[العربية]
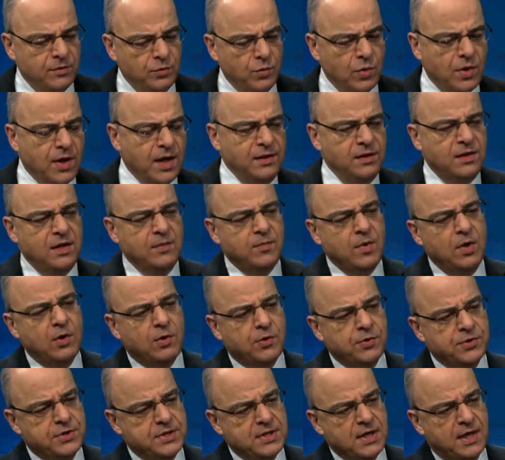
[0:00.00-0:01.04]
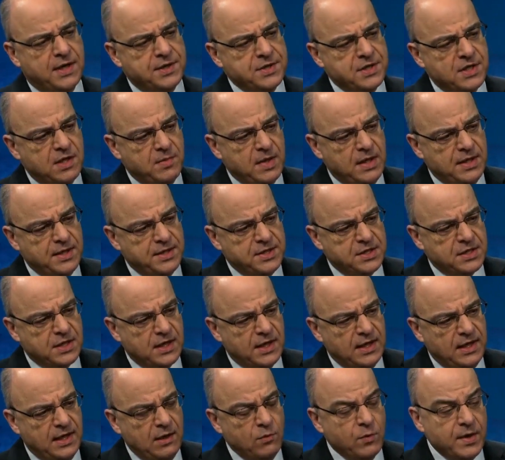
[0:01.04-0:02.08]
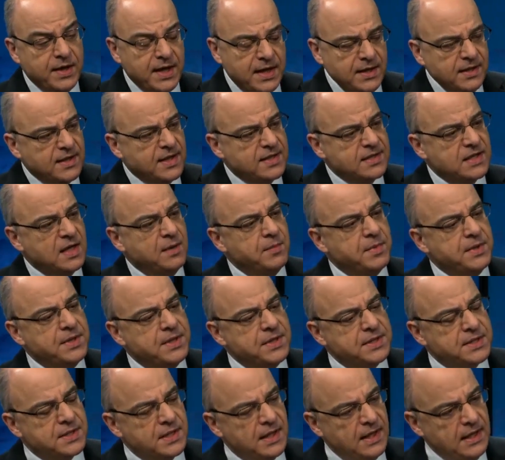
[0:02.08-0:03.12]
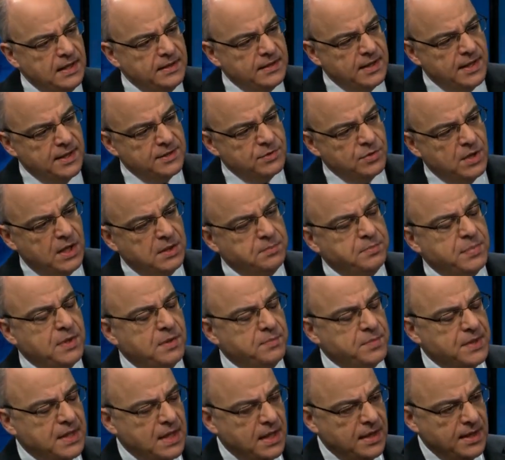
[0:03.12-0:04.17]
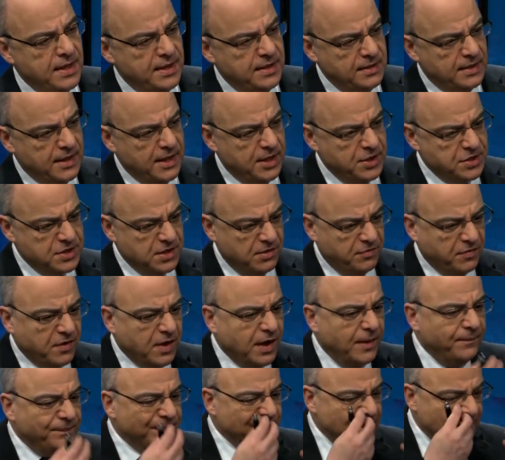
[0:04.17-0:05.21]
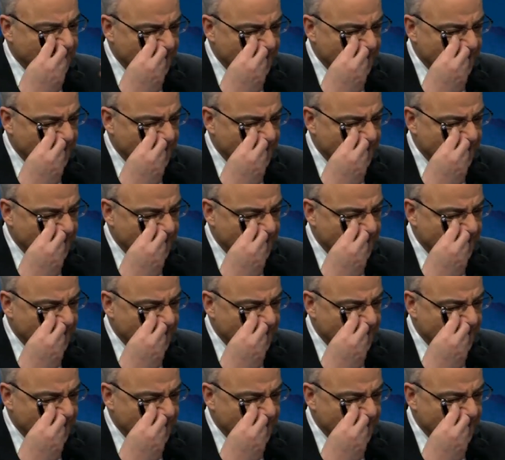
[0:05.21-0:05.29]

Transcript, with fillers: نقدم القدس عاصمة لإسرائيل وننتزع من إسرائيل تنازلات بإمكانها إنتاج صفقة